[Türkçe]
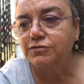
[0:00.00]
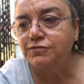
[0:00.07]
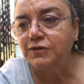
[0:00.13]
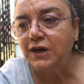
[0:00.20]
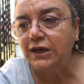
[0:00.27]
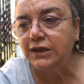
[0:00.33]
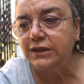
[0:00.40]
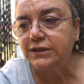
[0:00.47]

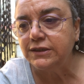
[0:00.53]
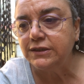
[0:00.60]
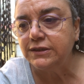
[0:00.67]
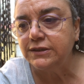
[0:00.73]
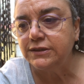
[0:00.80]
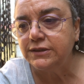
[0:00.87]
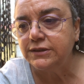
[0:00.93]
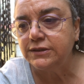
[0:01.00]

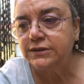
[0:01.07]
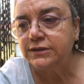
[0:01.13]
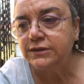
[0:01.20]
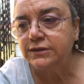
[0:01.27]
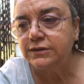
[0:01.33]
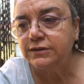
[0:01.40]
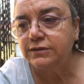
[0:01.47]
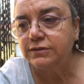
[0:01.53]
farklı
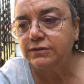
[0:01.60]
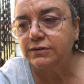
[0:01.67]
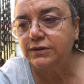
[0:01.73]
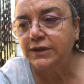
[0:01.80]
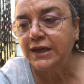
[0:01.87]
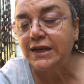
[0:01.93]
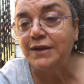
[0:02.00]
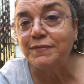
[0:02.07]
e,
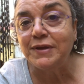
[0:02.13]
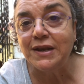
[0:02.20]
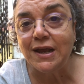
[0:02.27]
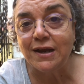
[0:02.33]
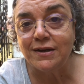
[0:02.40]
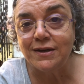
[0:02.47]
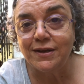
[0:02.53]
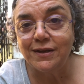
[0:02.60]

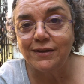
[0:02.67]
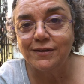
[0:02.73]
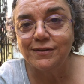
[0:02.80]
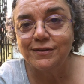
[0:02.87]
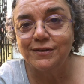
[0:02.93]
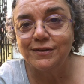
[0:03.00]
kelimelerle